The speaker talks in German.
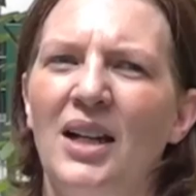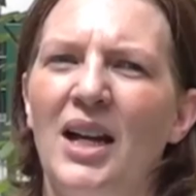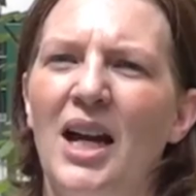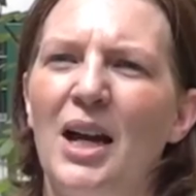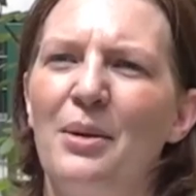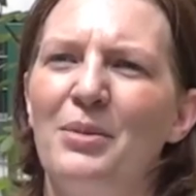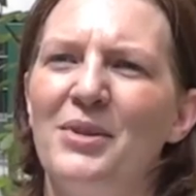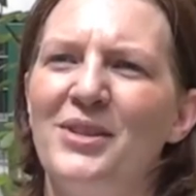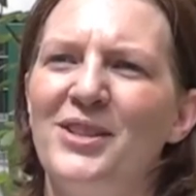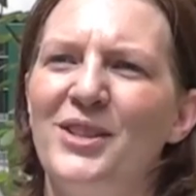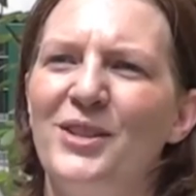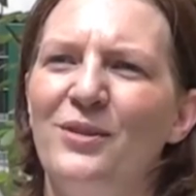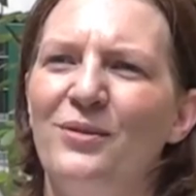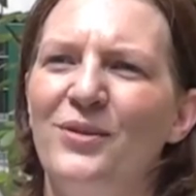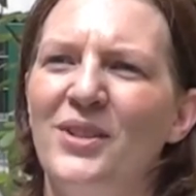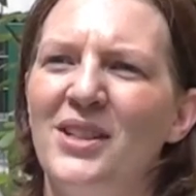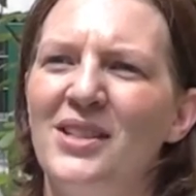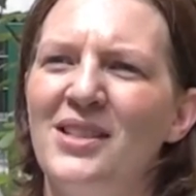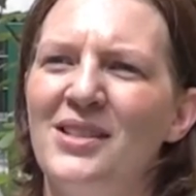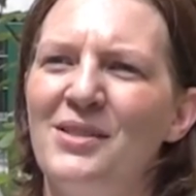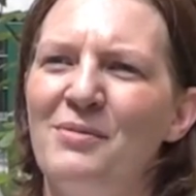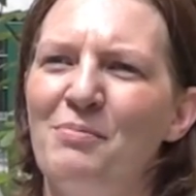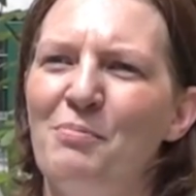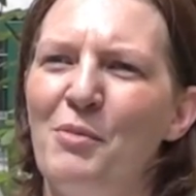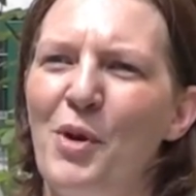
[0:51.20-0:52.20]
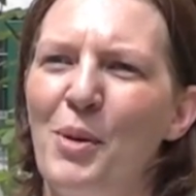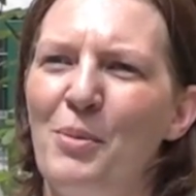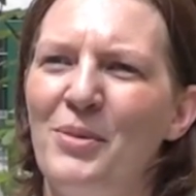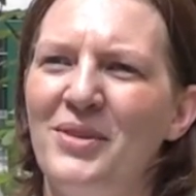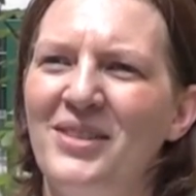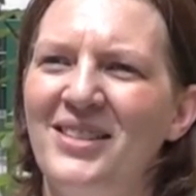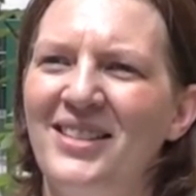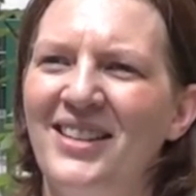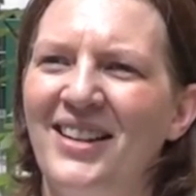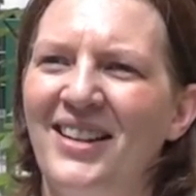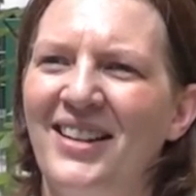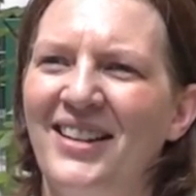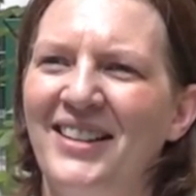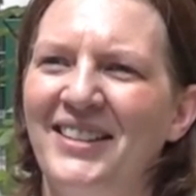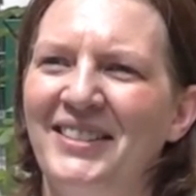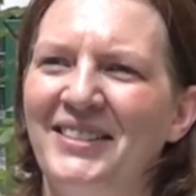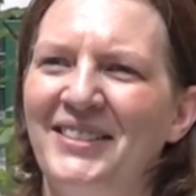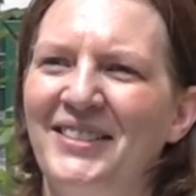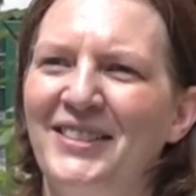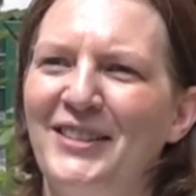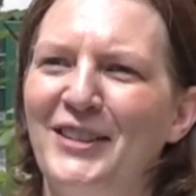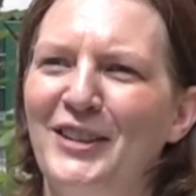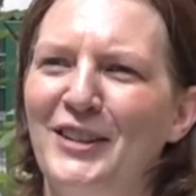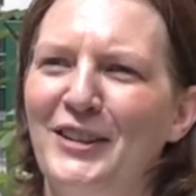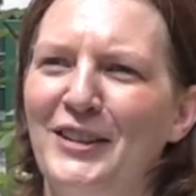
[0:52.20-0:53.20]
aber sie wissen
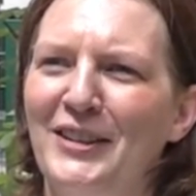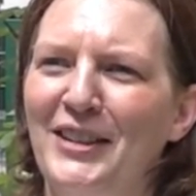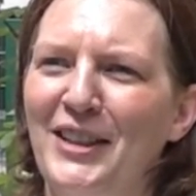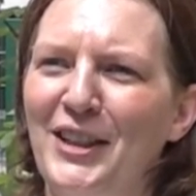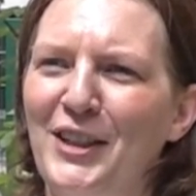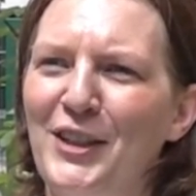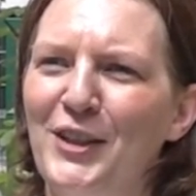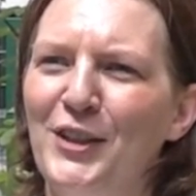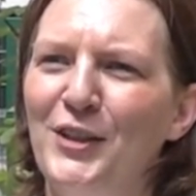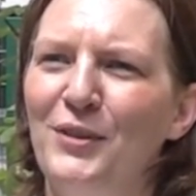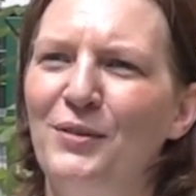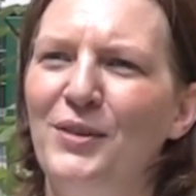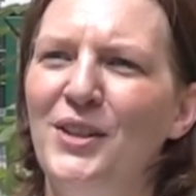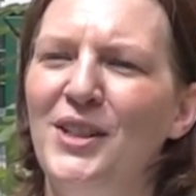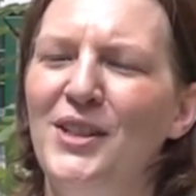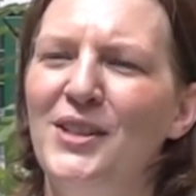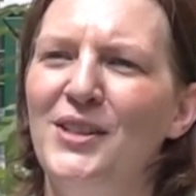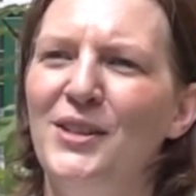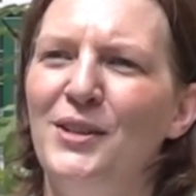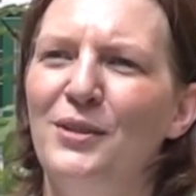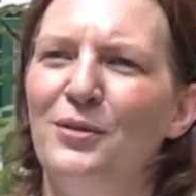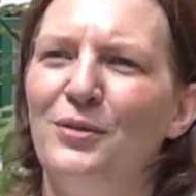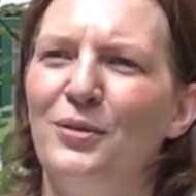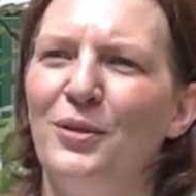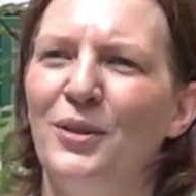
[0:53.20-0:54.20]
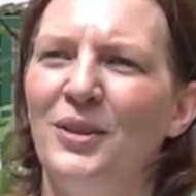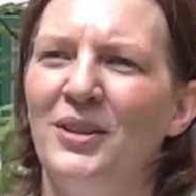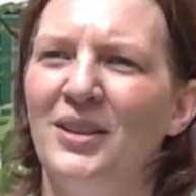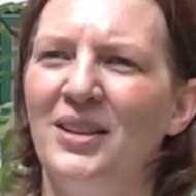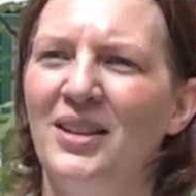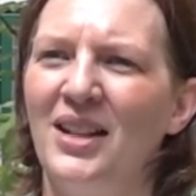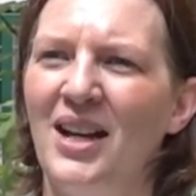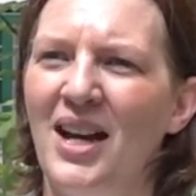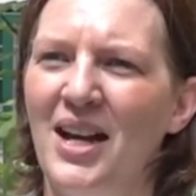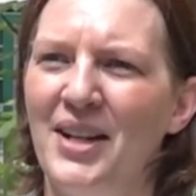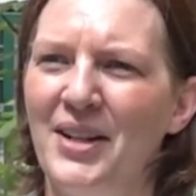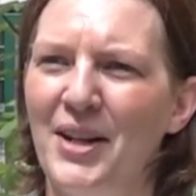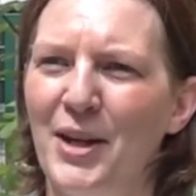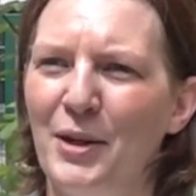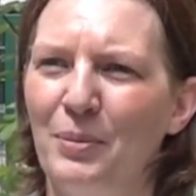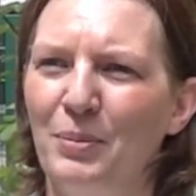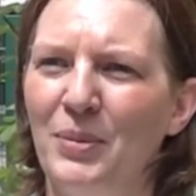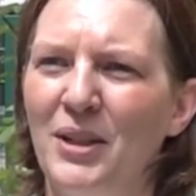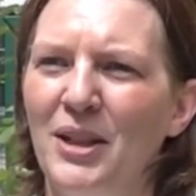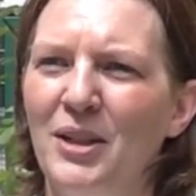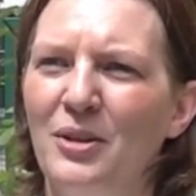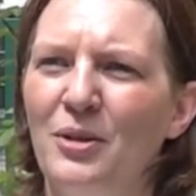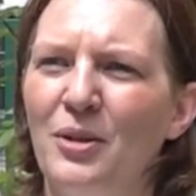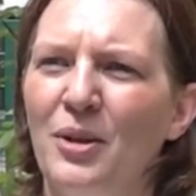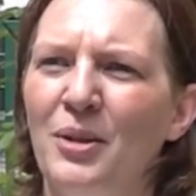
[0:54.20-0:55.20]
momentan nicht, wie sie von A nach
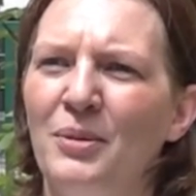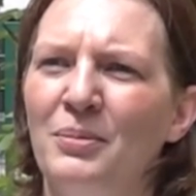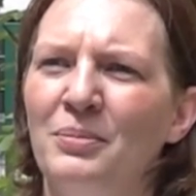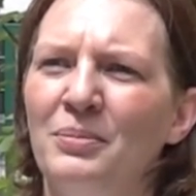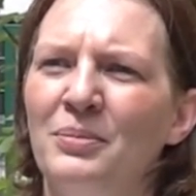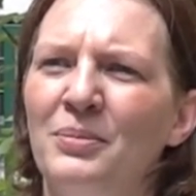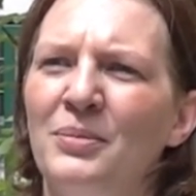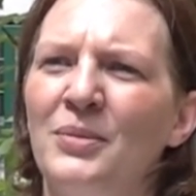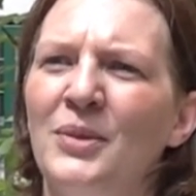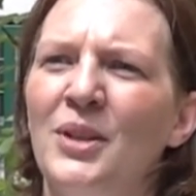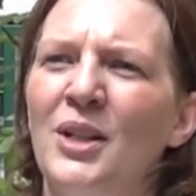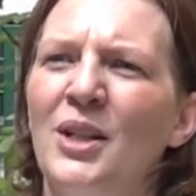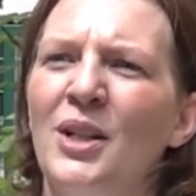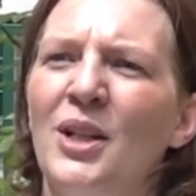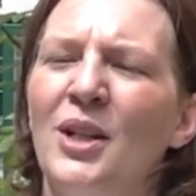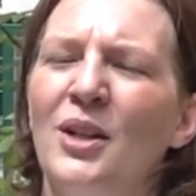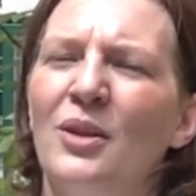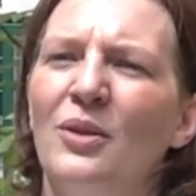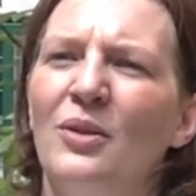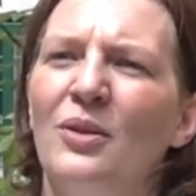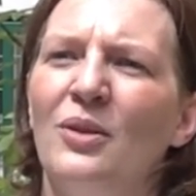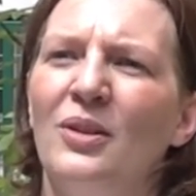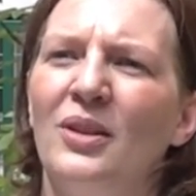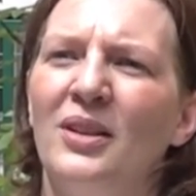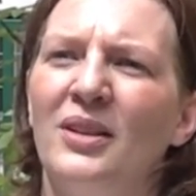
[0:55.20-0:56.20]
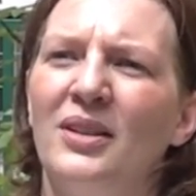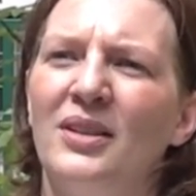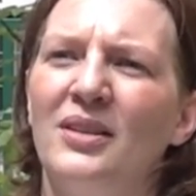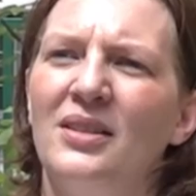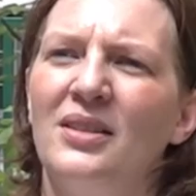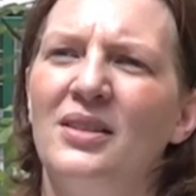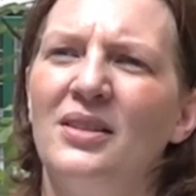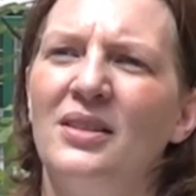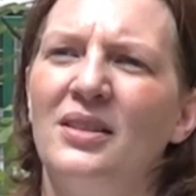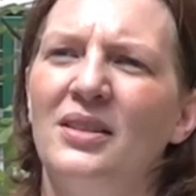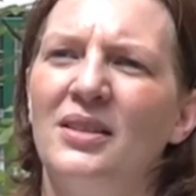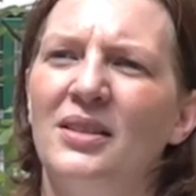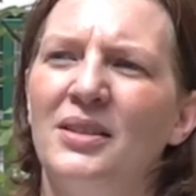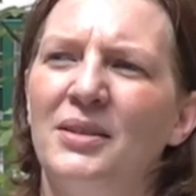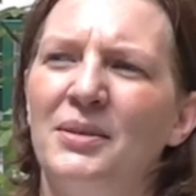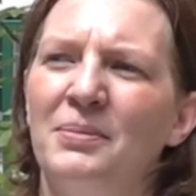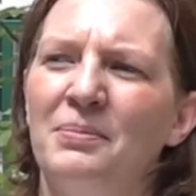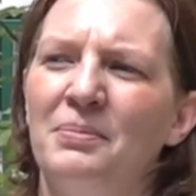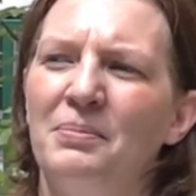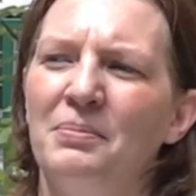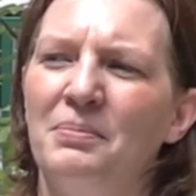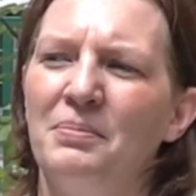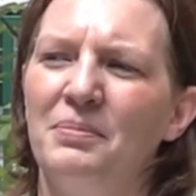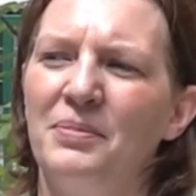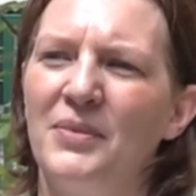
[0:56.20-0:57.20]
B kommen. Und
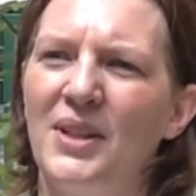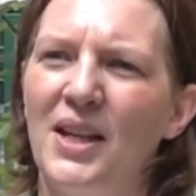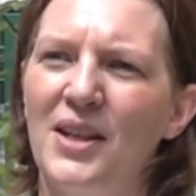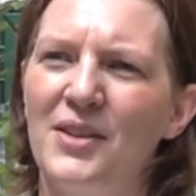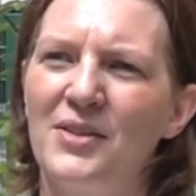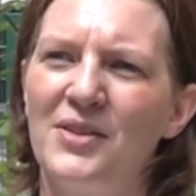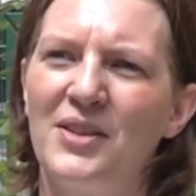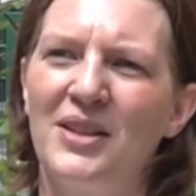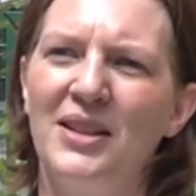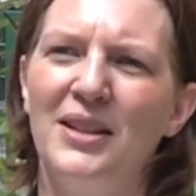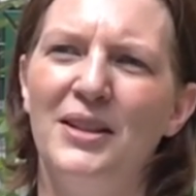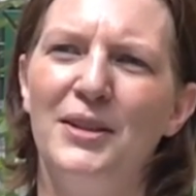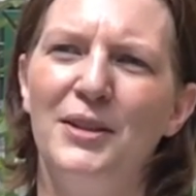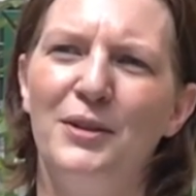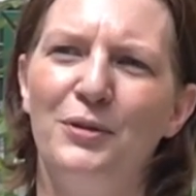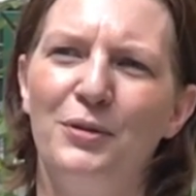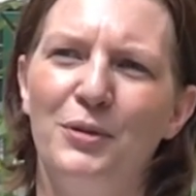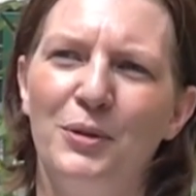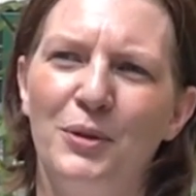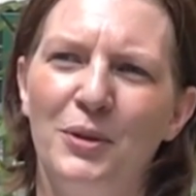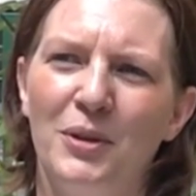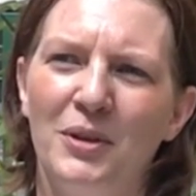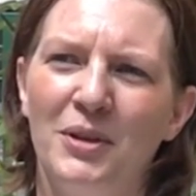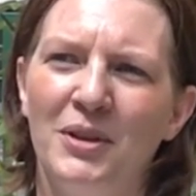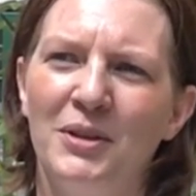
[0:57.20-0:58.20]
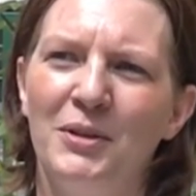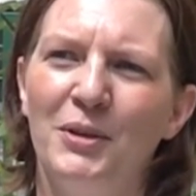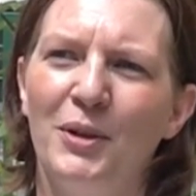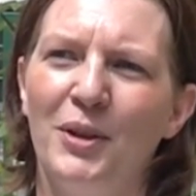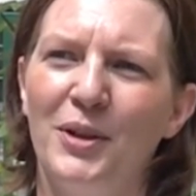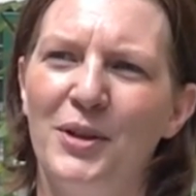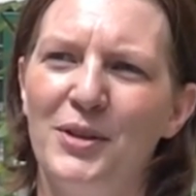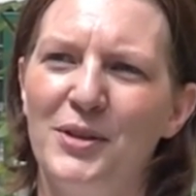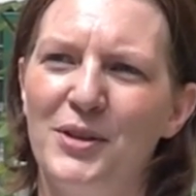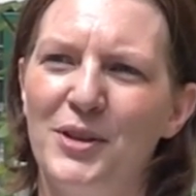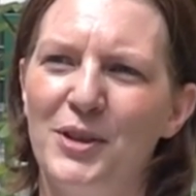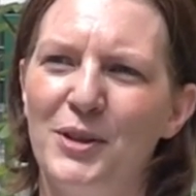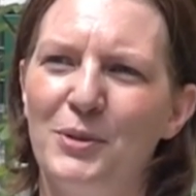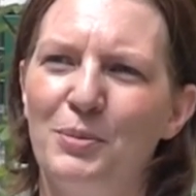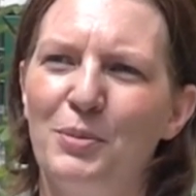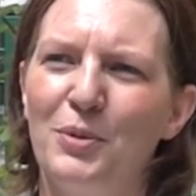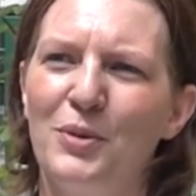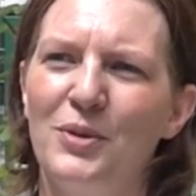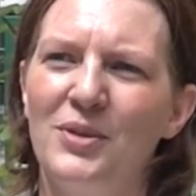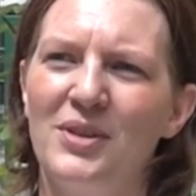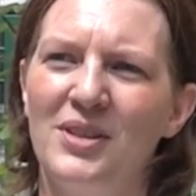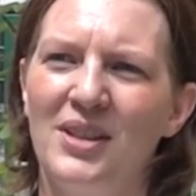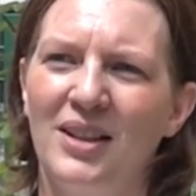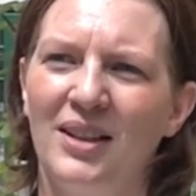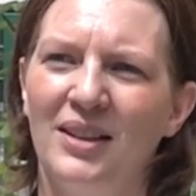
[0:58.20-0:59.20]
ähm, das gilt für 90
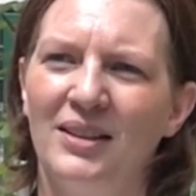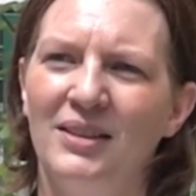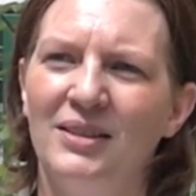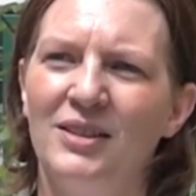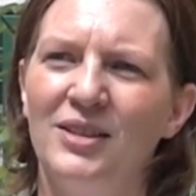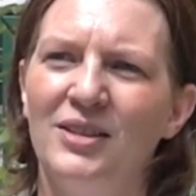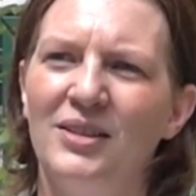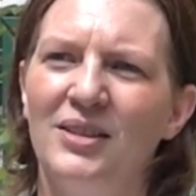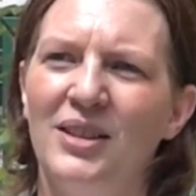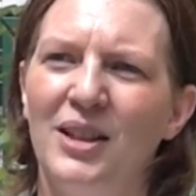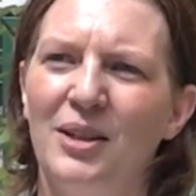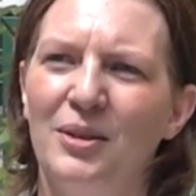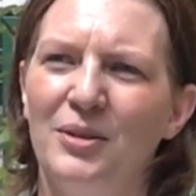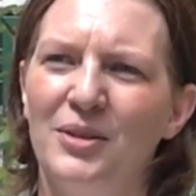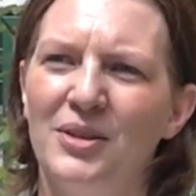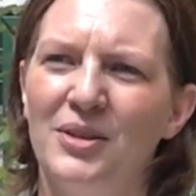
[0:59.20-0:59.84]
Prozent der